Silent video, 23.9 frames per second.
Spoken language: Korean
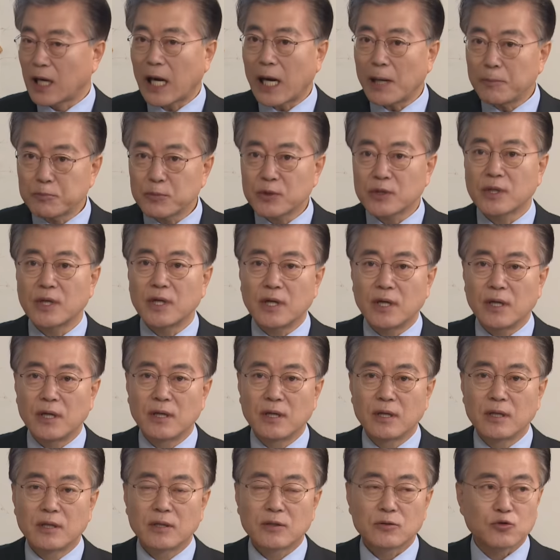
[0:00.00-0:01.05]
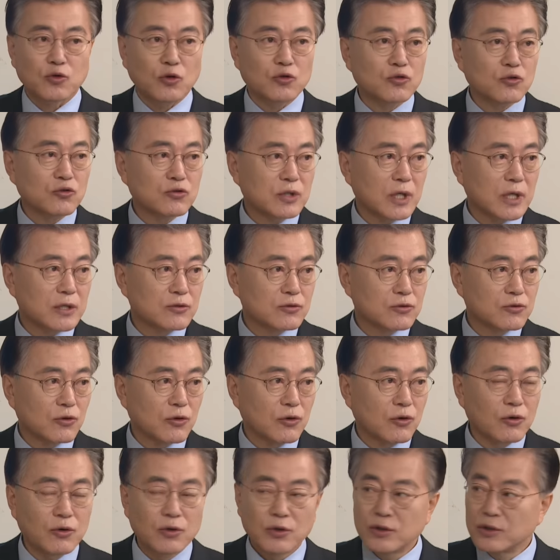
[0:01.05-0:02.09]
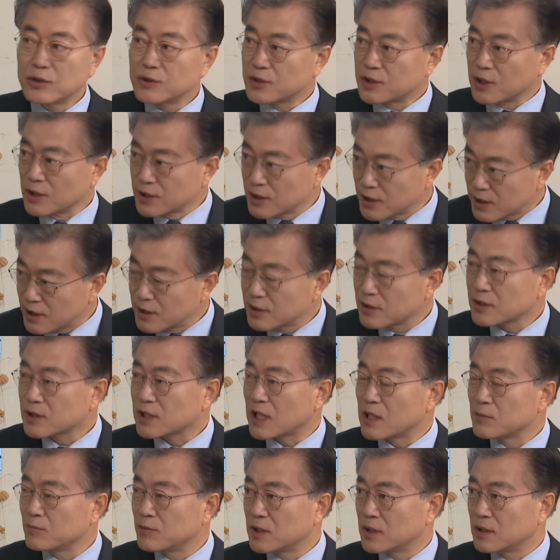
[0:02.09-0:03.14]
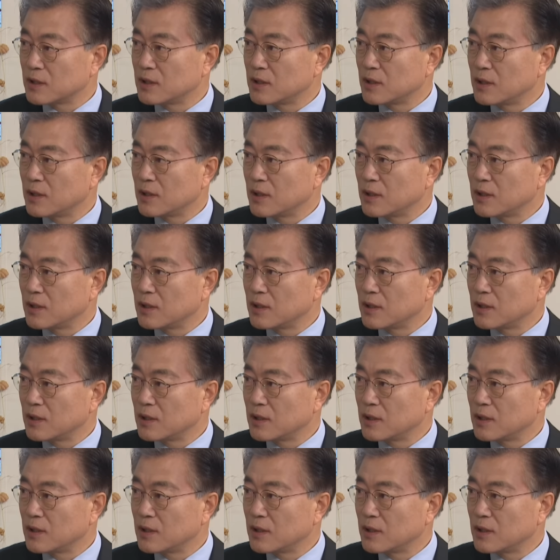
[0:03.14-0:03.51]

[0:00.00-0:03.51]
함께 노동자들도 저녁이 있는 삶을